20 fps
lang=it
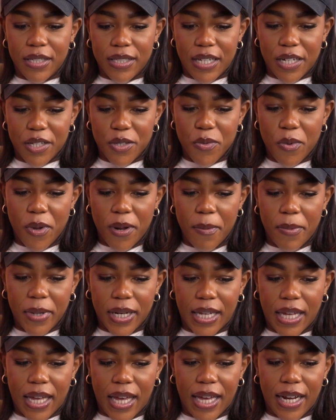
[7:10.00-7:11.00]
andare a scuola
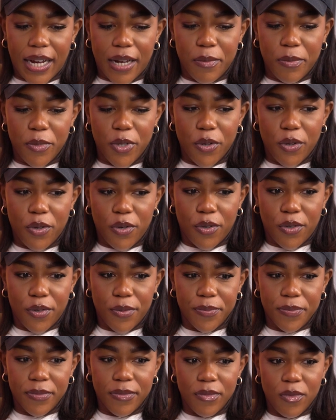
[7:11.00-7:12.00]
perché era il
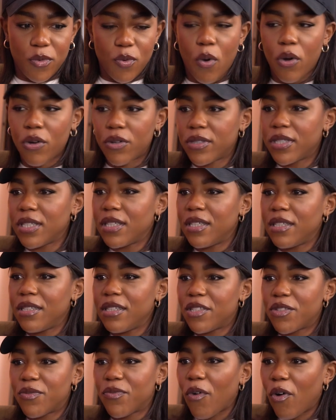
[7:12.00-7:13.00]
mio luogo di, di
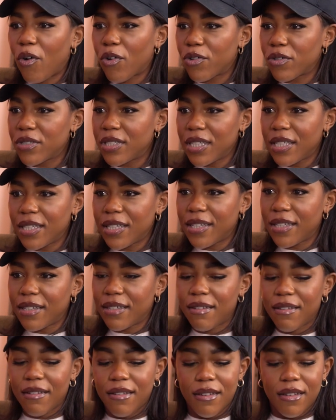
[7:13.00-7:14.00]
sfogo, di,